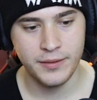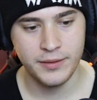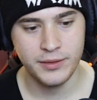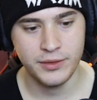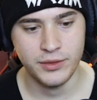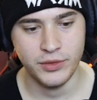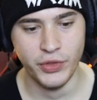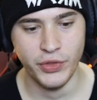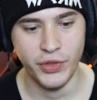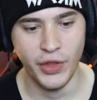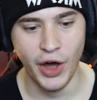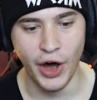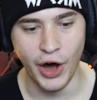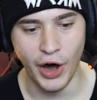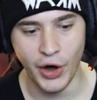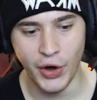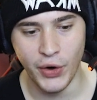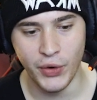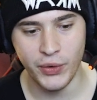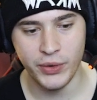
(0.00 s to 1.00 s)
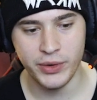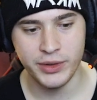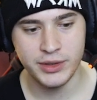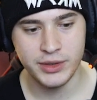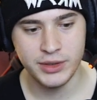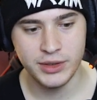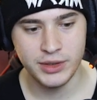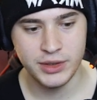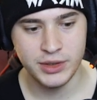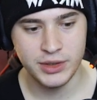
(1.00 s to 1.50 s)
No.
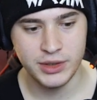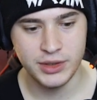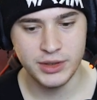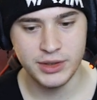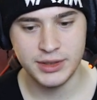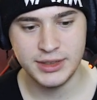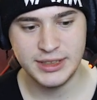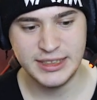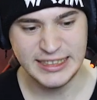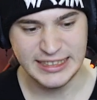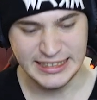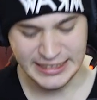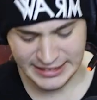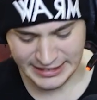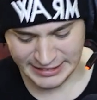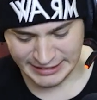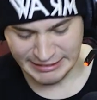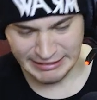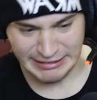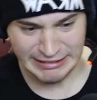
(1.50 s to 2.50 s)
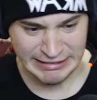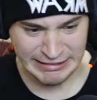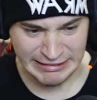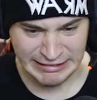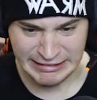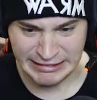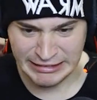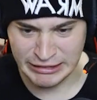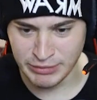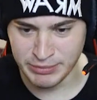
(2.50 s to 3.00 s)
Sensin. Alnını
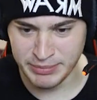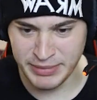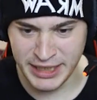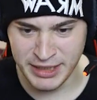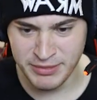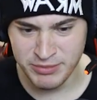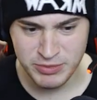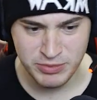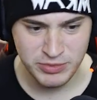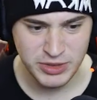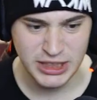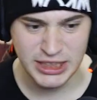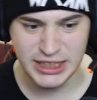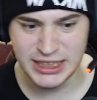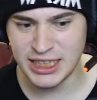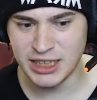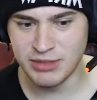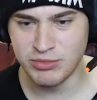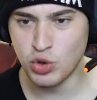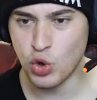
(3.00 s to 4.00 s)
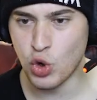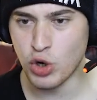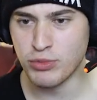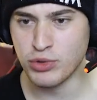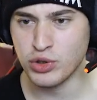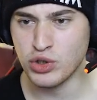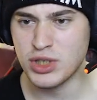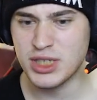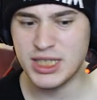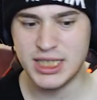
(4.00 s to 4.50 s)
vurdum. Benim yazılarımı
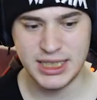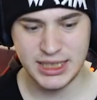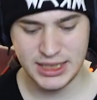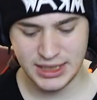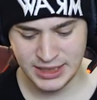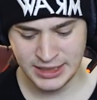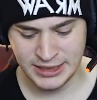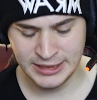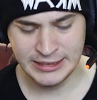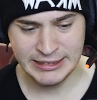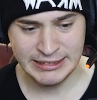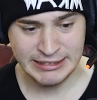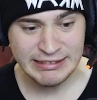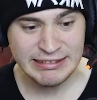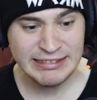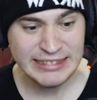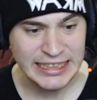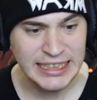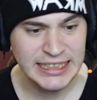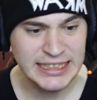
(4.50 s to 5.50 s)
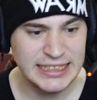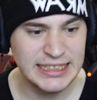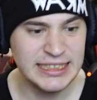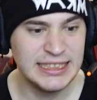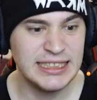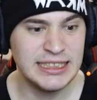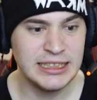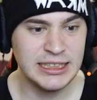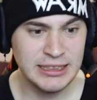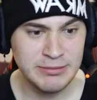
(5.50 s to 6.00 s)
görmüyorsunuz ki.
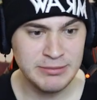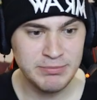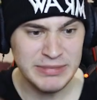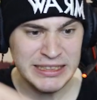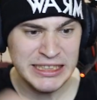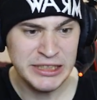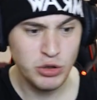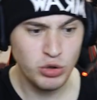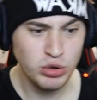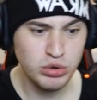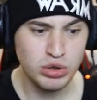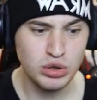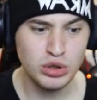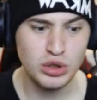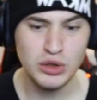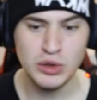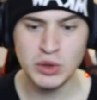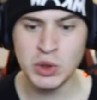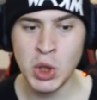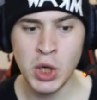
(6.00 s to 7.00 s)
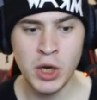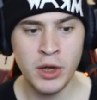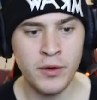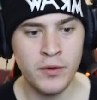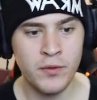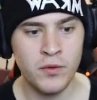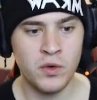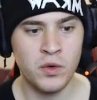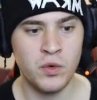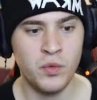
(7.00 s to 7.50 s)
Sensin. Beni öldürdü.
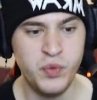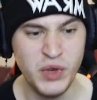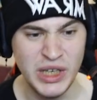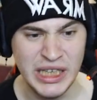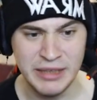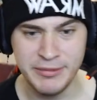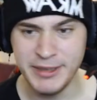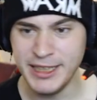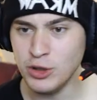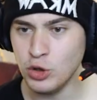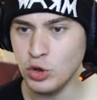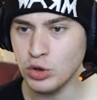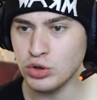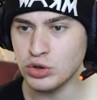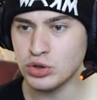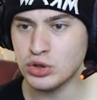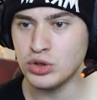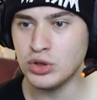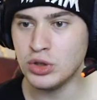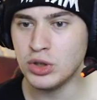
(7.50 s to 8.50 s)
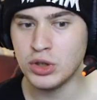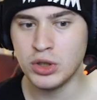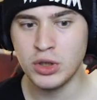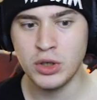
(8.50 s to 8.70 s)
Willy beni öldürdü.